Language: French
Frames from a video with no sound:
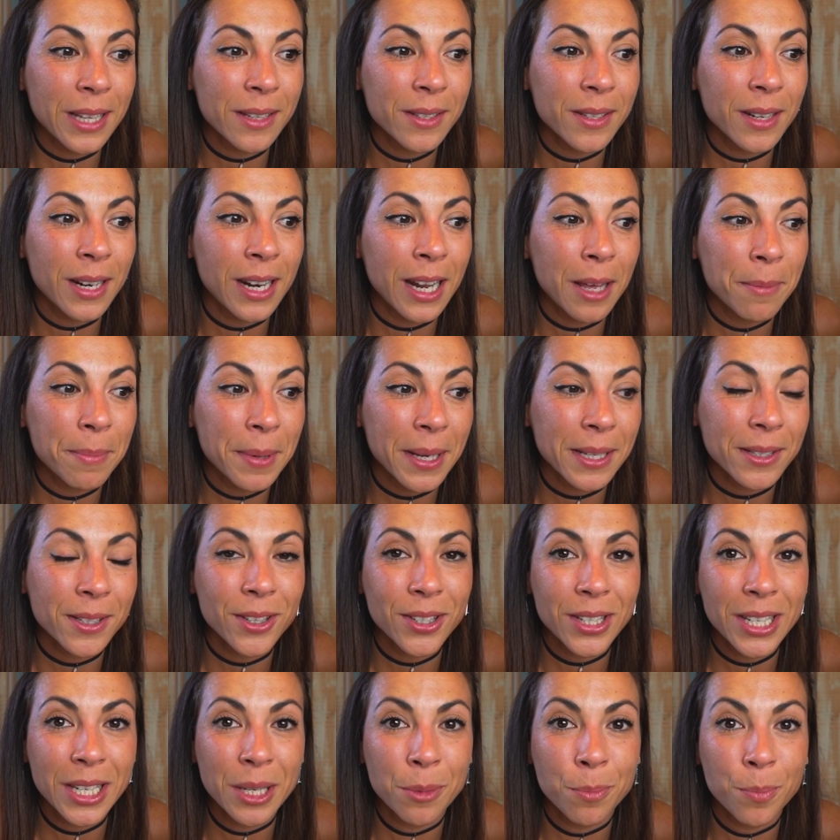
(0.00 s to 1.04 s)
êtes la
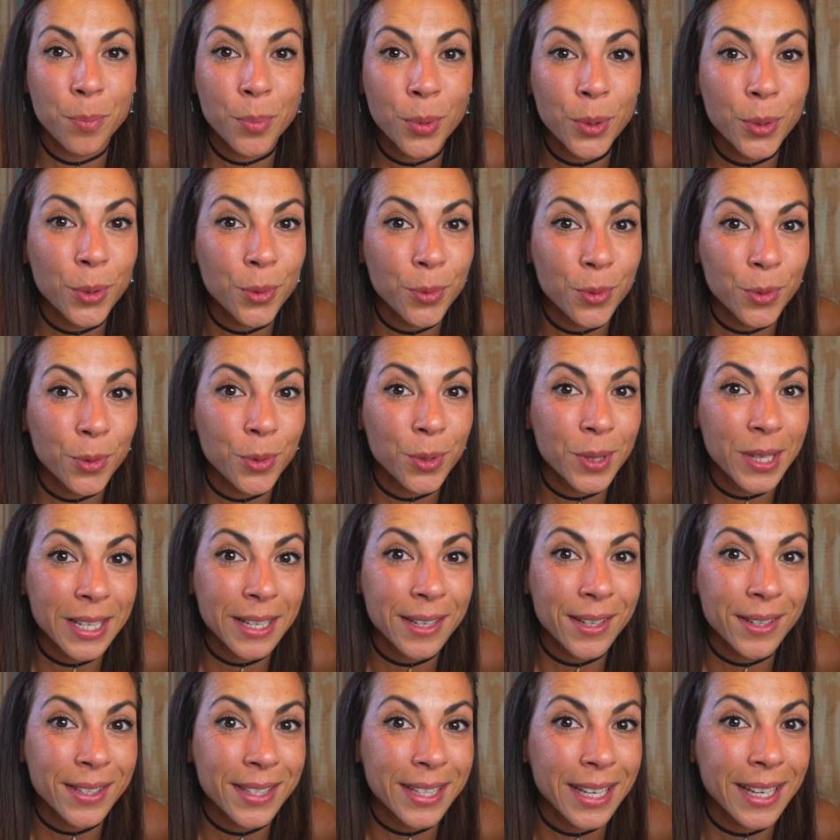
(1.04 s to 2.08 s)
personne qui peut lui
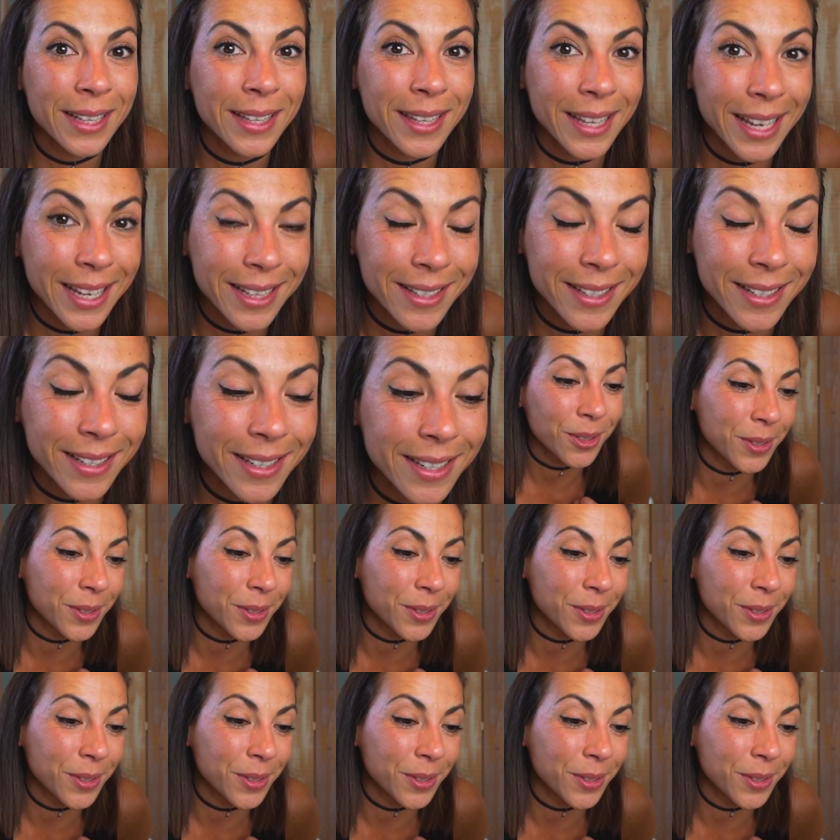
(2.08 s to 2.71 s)
donner euh, cette aide.